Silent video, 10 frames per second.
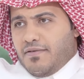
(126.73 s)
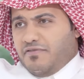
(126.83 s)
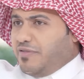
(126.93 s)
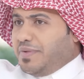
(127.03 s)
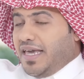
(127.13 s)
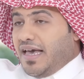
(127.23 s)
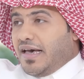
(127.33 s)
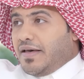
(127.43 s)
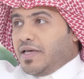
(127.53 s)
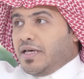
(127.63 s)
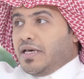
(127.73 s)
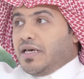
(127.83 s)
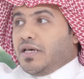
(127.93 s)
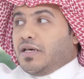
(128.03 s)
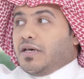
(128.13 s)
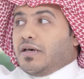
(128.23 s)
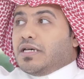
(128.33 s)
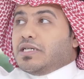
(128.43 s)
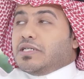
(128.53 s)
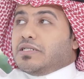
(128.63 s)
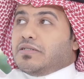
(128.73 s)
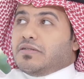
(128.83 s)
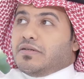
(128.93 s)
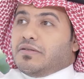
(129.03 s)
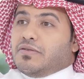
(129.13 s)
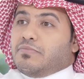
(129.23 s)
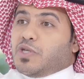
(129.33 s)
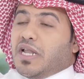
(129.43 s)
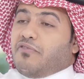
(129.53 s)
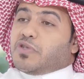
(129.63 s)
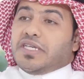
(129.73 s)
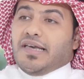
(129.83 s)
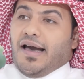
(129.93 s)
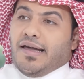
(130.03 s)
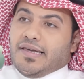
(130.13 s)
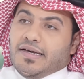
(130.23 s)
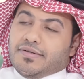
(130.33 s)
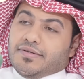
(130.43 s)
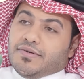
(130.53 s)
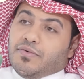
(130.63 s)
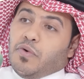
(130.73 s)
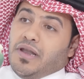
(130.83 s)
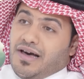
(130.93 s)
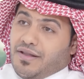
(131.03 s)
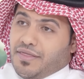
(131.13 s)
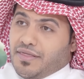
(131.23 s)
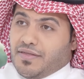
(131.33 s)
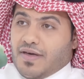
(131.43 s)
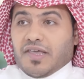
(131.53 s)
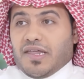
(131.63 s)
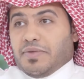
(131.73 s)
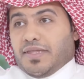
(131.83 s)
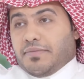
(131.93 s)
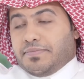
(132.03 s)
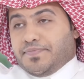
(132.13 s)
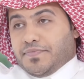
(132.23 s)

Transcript: في بيئه آه، تنافسيه عاليه والعرض اكثر من الطلب.